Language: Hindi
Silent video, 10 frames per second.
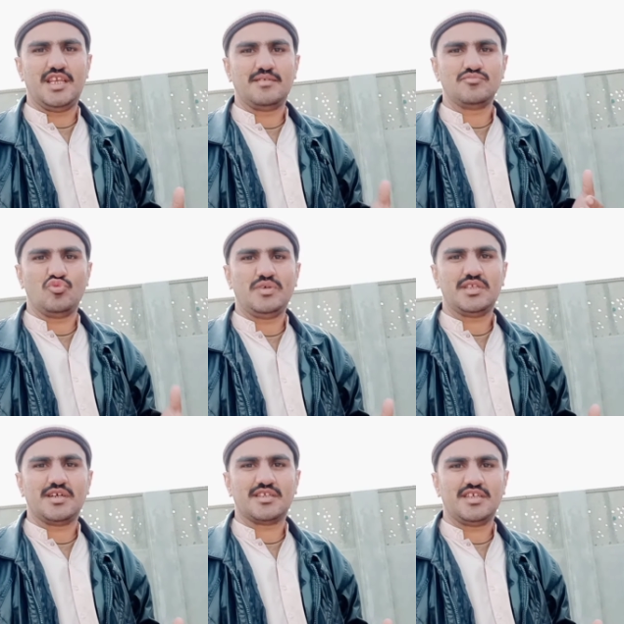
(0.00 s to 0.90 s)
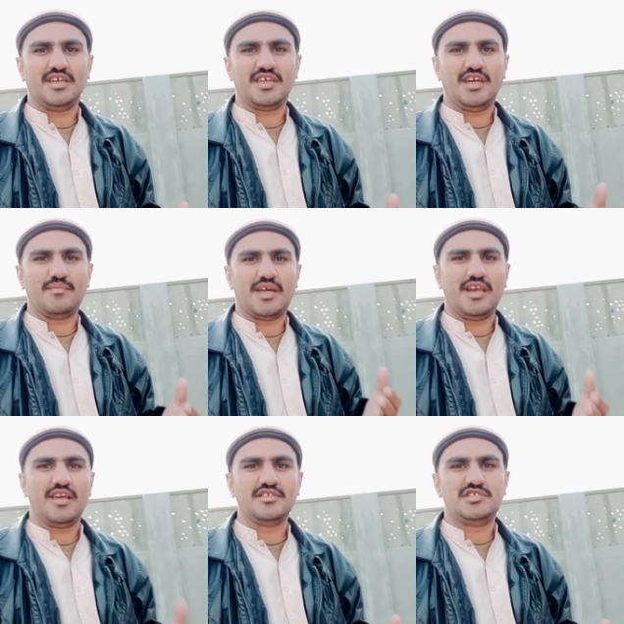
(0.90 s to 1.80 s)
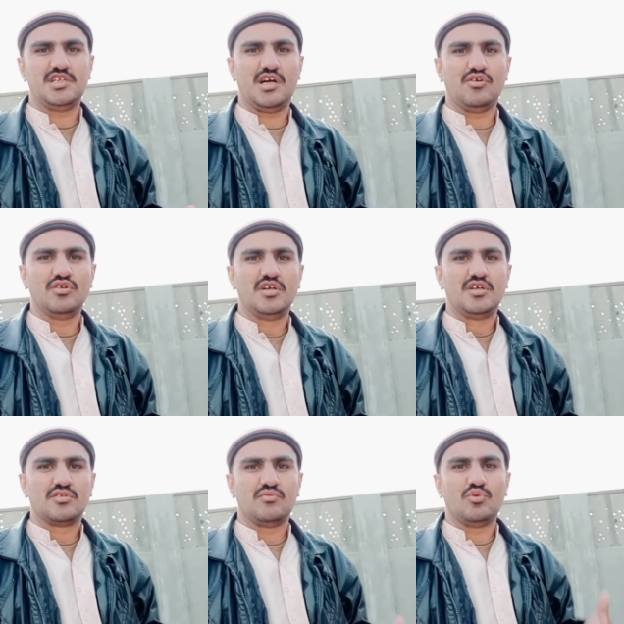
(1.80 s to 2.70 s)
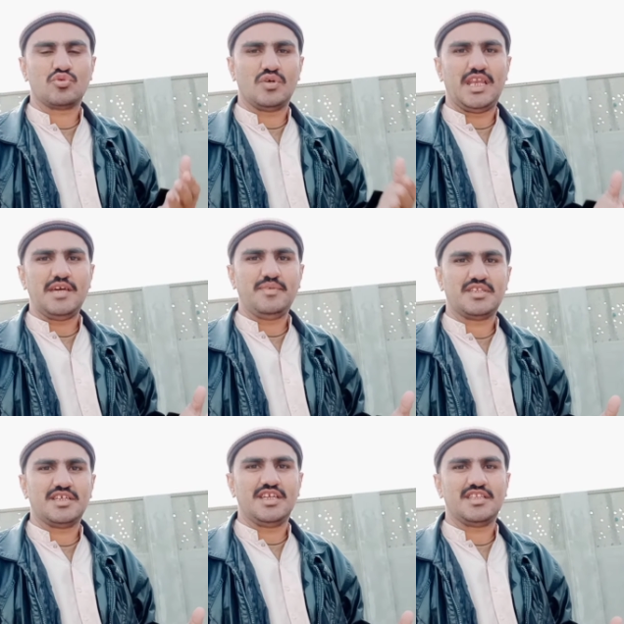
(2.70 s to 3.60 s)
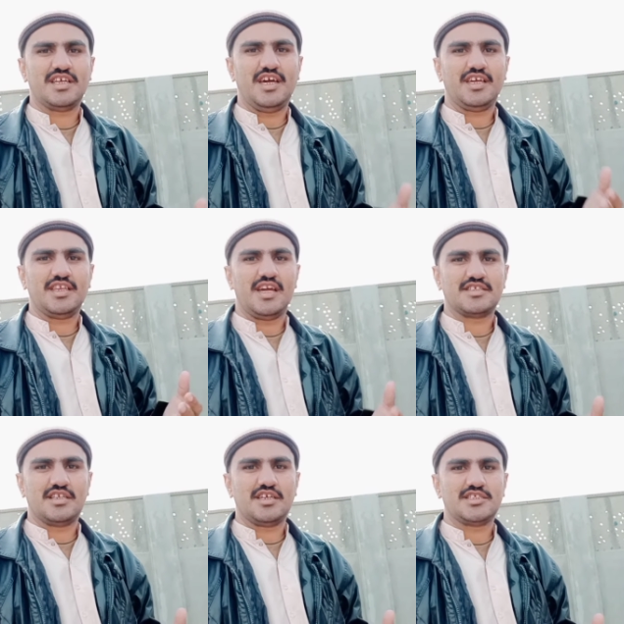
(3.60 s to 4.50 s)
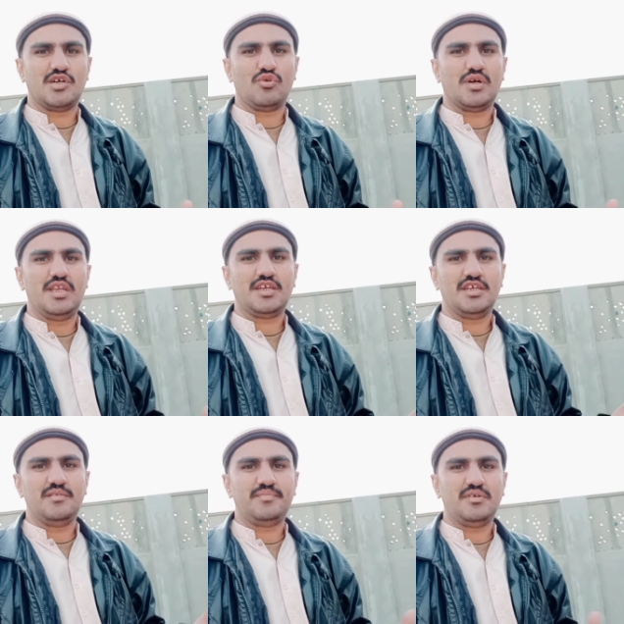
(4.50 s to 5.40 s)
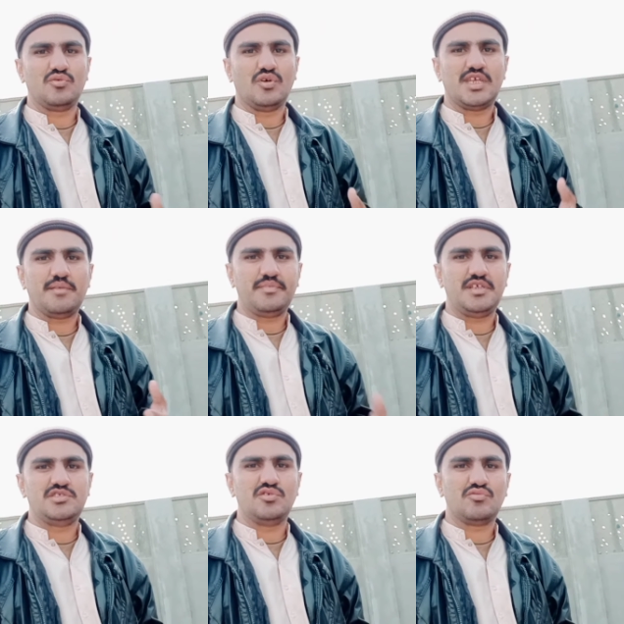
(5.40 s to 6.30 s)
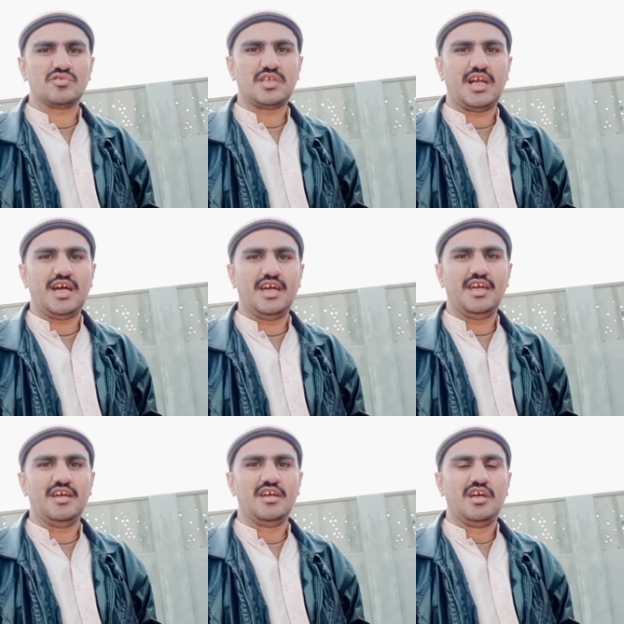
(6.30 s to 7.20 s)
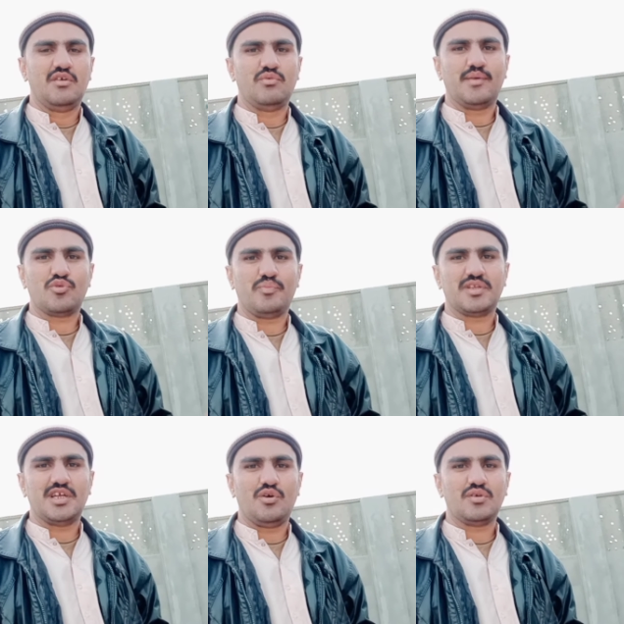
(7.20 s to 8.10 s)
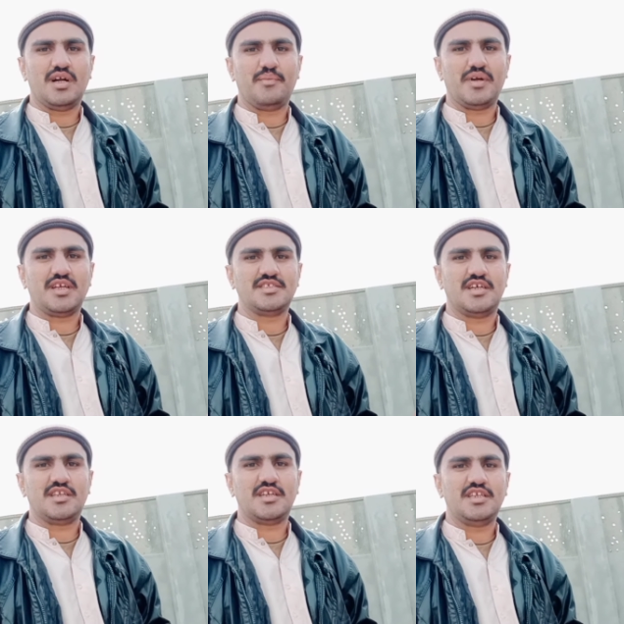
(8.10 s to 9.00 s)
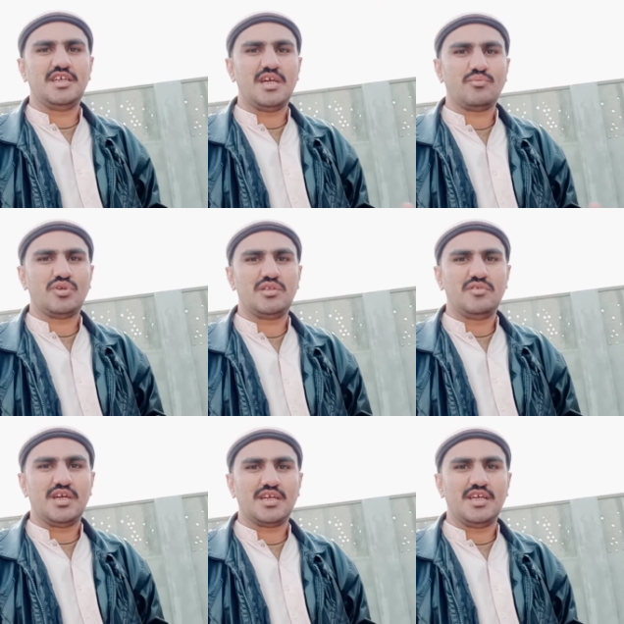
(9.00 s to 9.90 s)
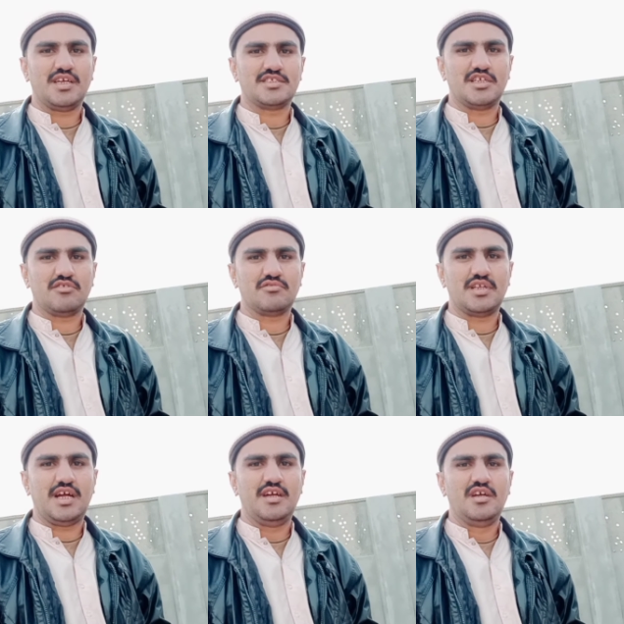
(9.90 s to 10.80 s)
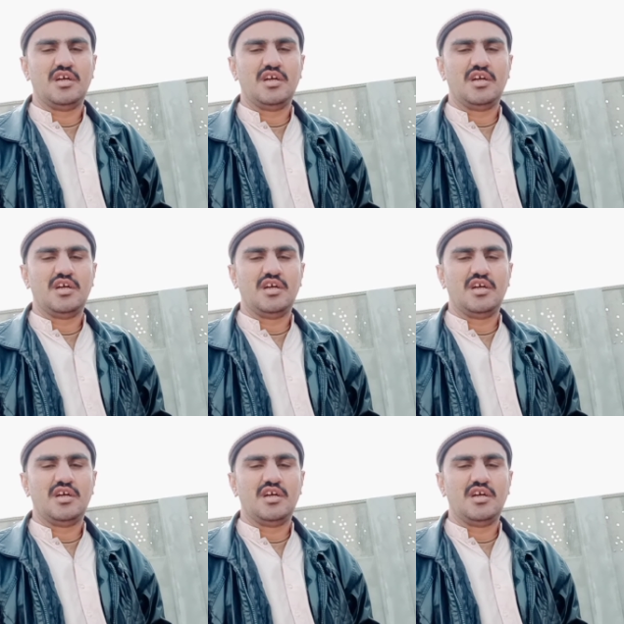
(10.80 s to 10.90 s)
हम उम्मीद करते हैं कि हमारे लिए अच्छा हो तो वो तो अलाई बेहतर जानता है कि नया साल कैसा होगा लेकिन 2020 जो गुजरा है वो आपको पता होगा पाकिस्तान के लिए या पूरी दुनिया के लिए कैसा गुजरा है